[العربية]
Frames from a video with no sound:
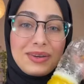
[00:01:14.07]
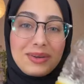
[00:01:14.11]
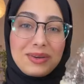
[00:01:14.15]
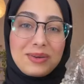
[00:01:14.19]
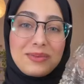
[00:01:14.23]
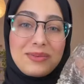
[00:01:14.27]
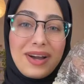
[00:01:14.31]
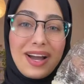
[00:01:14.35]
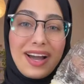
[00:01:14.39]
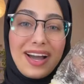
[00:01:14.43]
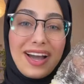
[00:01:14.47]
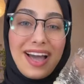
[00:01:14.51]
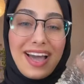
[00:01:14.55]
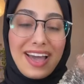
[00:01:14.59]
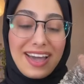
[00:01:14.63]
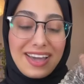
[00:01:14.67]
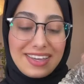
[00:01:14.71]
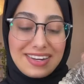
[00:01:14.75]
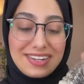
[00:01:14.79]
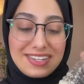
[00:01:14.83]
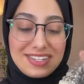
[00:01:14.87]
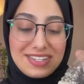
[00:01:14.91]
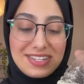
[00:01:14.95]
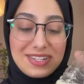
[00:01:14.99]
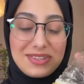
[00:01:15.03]
ومع اخر
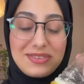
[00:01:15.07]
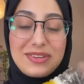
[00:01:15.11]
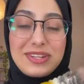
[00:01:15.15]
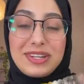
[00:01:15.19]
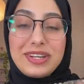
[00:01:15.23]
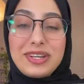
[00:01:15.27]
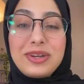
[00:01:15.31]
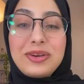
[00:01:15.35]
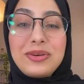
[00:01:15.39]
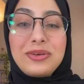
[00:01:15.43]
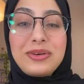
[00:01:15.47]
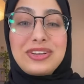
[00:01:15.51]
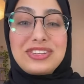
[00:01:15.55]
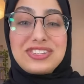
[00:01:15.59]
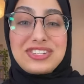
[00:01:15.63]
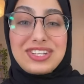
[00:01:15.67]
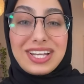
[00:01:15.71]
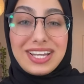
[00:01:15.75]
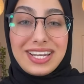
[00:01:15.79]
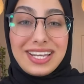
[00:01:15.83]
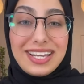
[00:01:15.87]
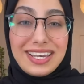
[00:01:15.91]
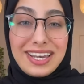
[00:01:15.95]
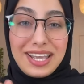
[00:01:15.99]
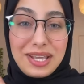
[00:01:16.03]
شيء واللي هو
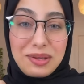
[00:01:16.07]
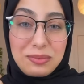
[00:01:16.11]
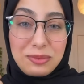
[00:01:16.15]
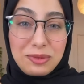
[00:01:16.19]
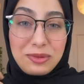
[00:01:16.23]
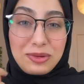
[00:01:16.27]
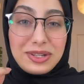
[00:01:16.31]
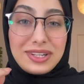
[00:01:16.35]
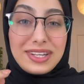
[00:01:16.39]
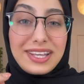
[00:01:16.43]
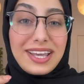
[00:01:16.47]
جلي الليمون